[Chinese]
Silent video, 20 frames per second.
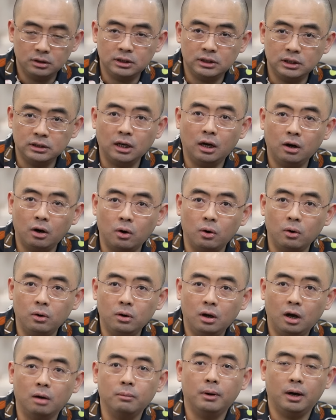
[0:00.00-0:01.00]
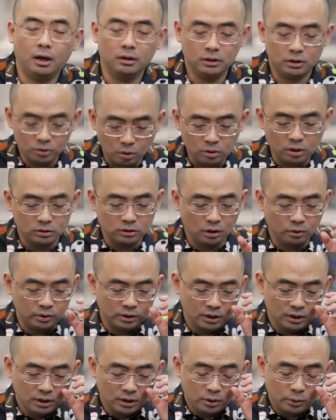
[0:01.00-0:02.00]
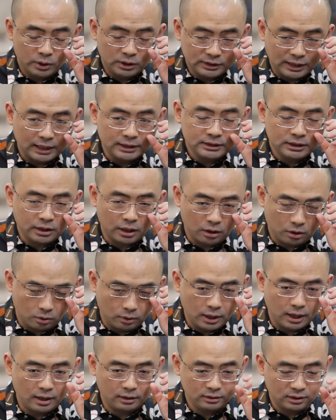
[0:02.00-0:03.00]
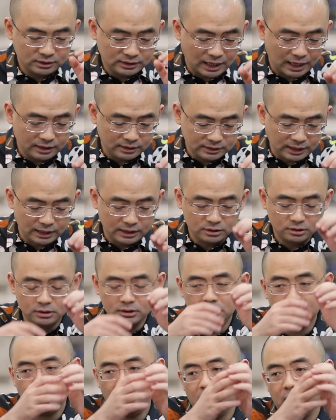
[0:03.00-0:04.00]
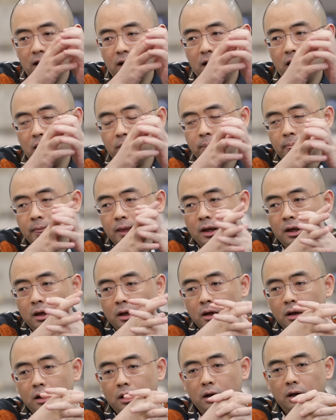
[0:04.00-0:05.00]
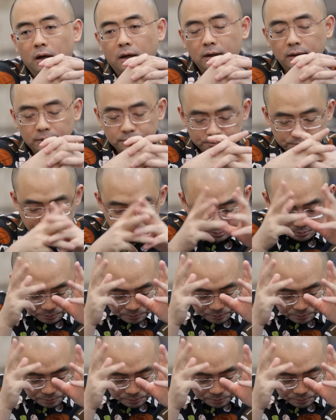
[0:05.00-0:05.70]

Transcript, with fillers: 那些当猴儿好不好？那有可能会会杀鸡给猴看。那杀杀一只鸡看看啊。嗯，